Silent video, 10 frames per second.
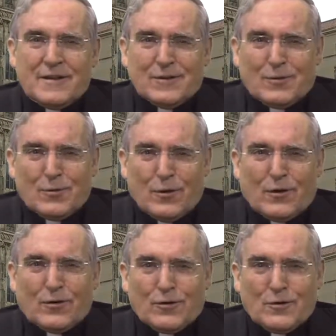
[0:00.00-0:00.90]
como nos
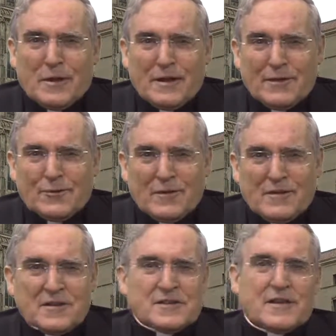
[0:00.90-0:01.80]
recordó Benedicto
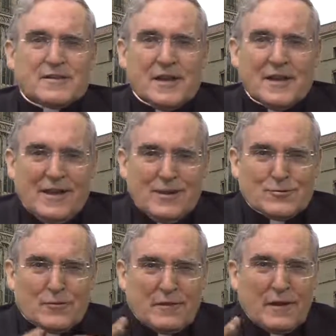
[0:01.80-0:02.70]
XVI en
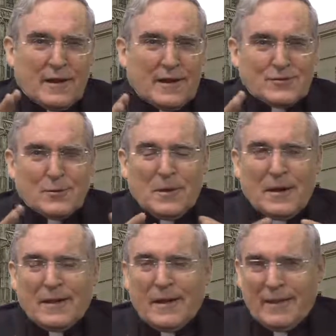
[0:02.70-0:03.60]
su encíclica sobre
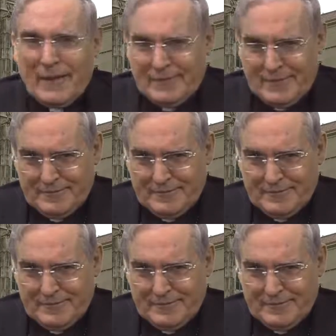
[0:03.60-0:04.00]
la caridad.